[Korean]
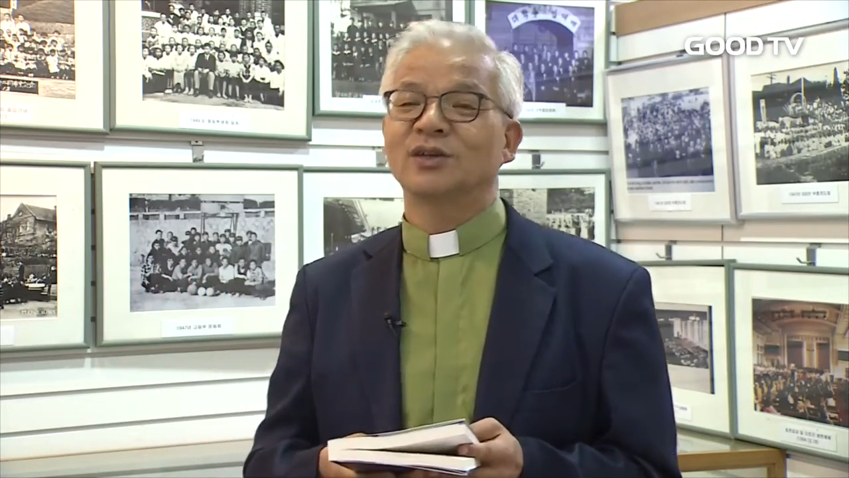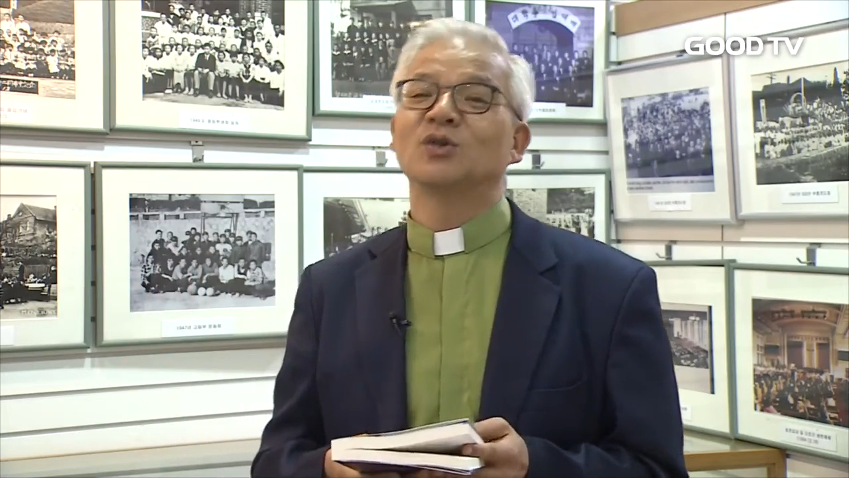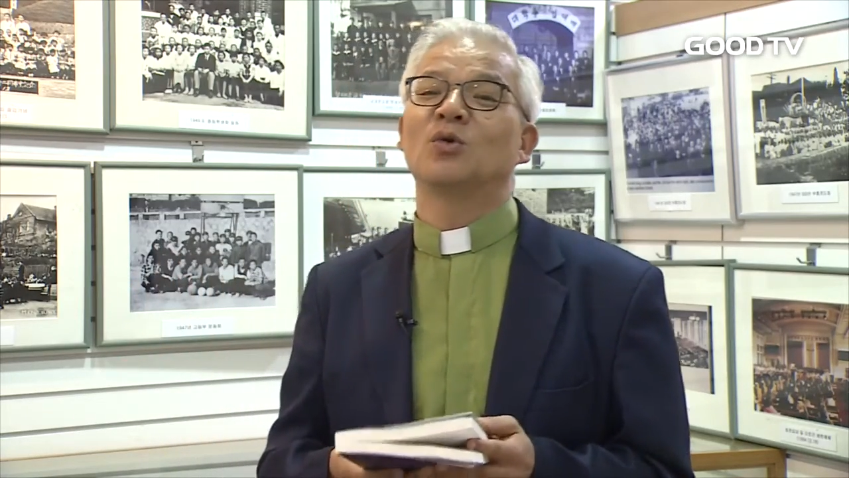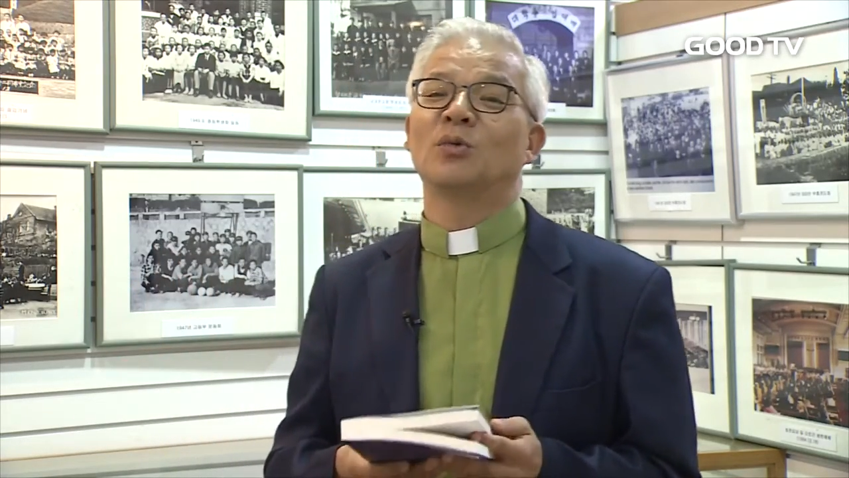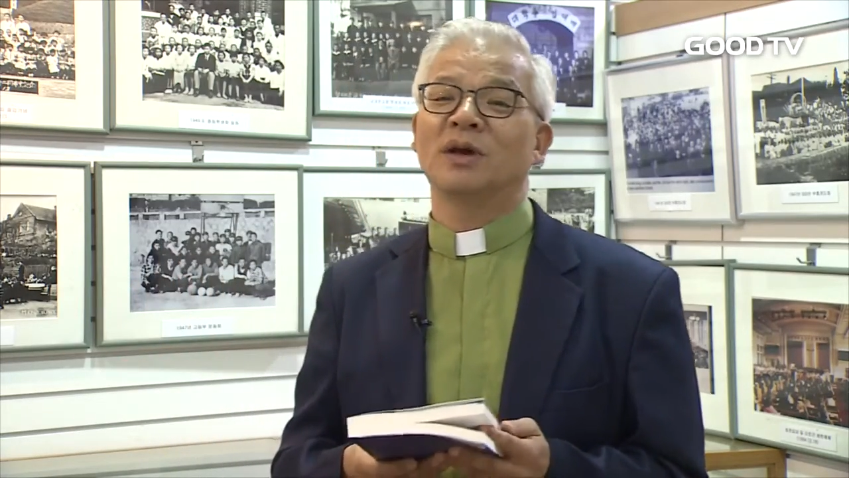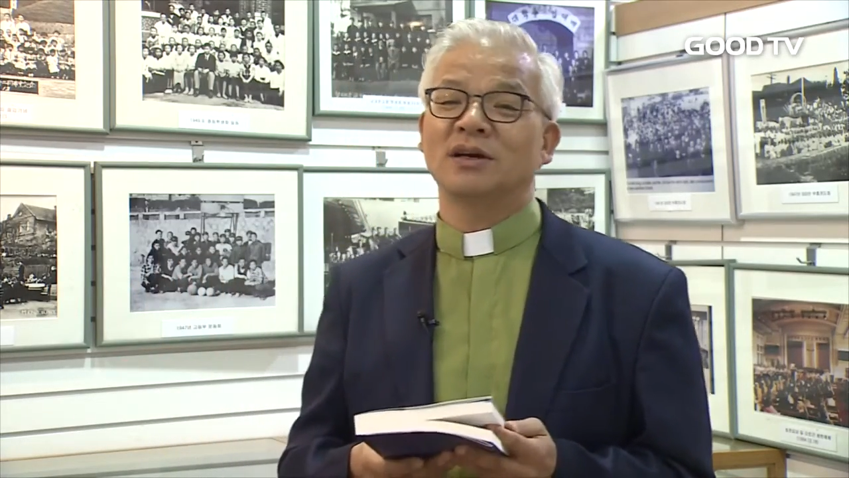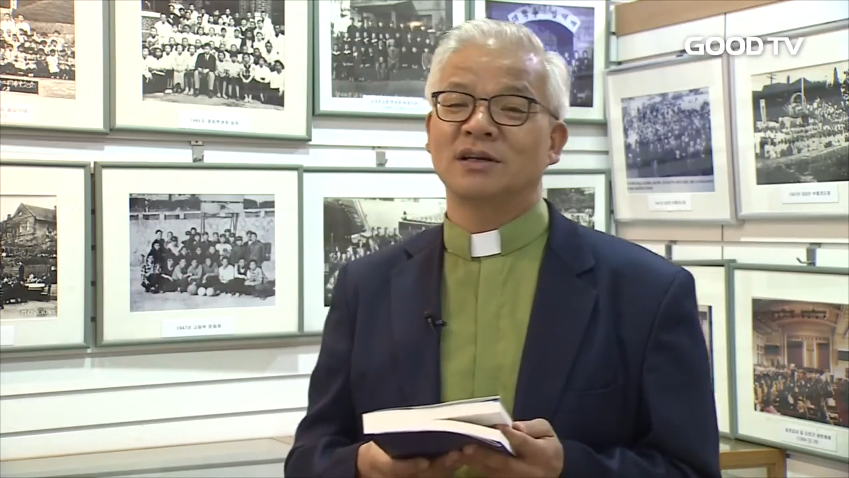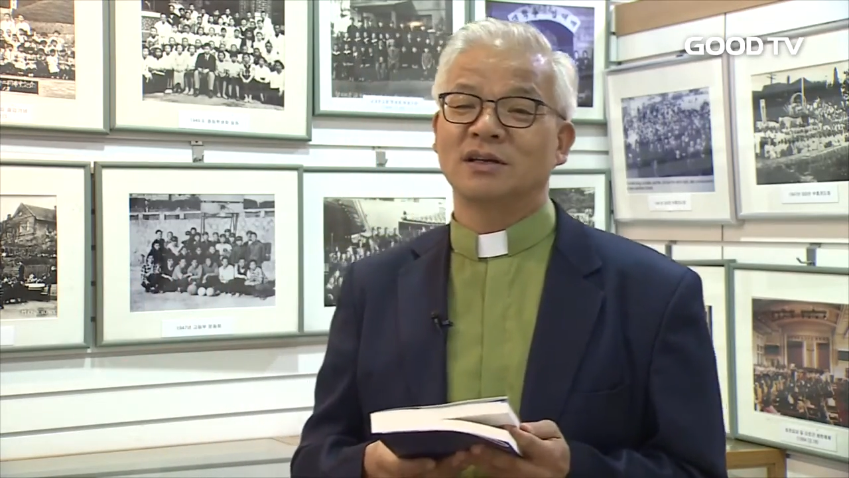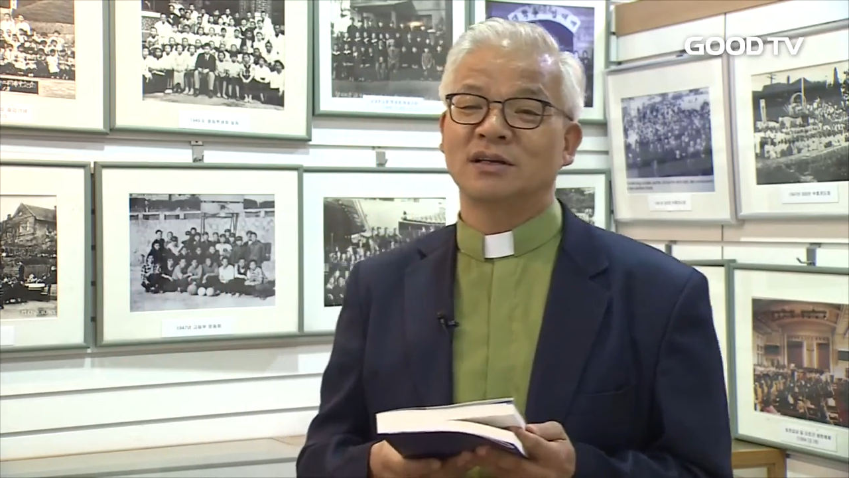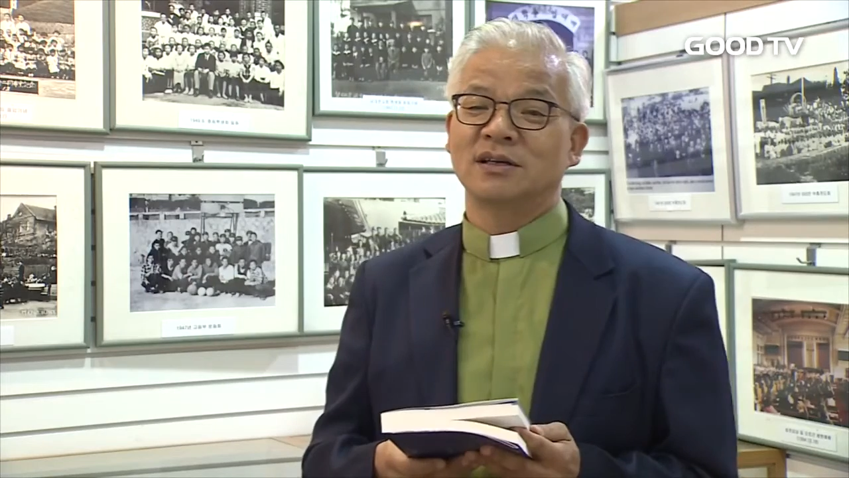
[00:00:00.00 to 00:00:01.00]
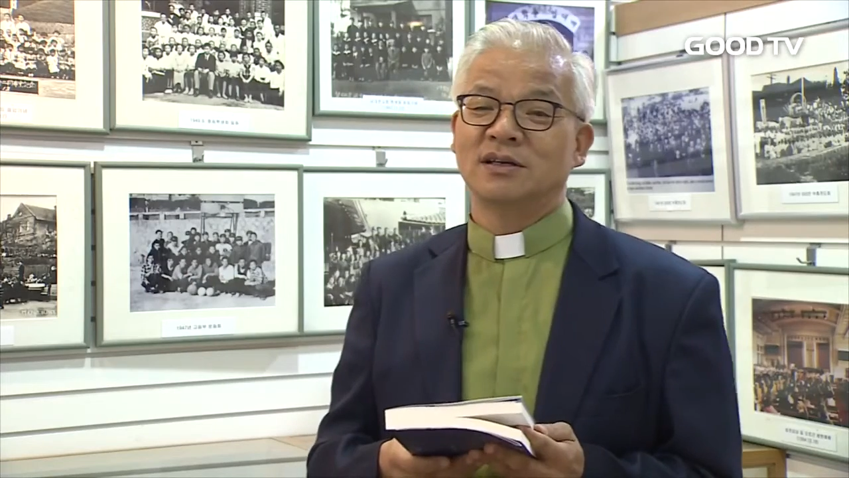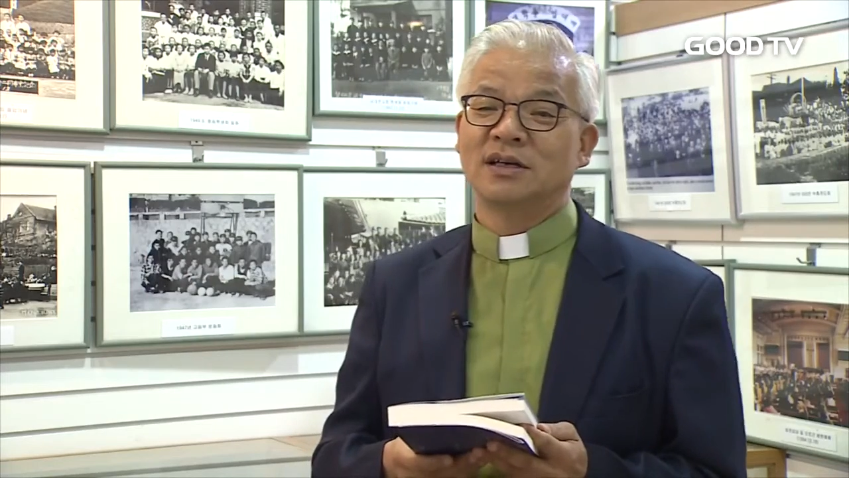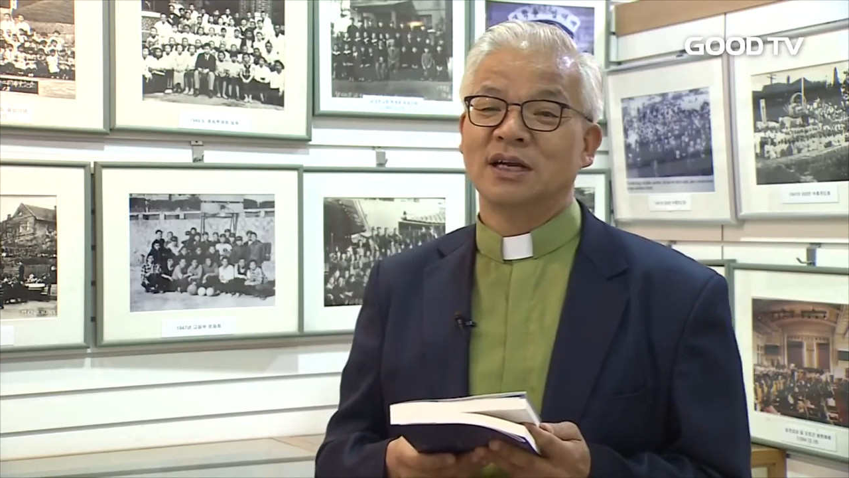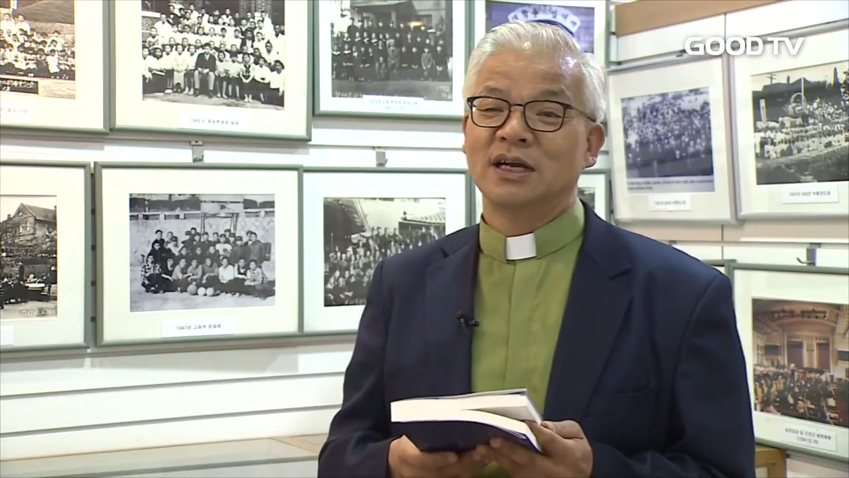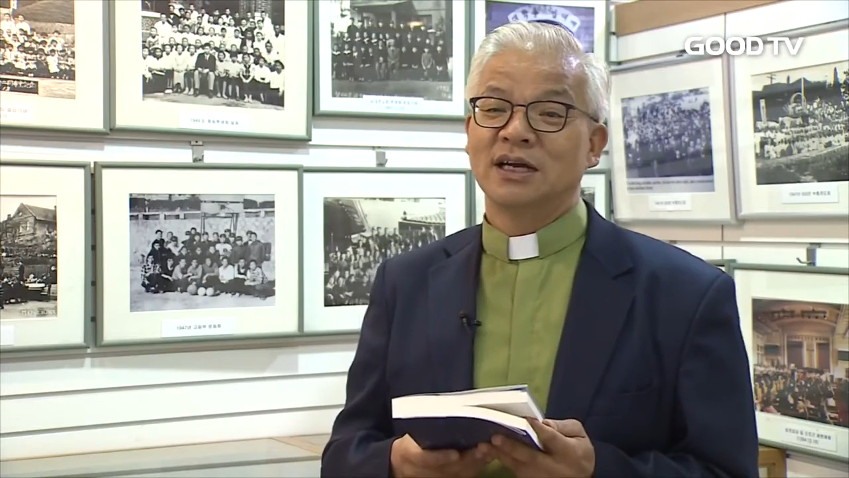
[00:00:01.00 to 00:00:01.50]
그런 고백을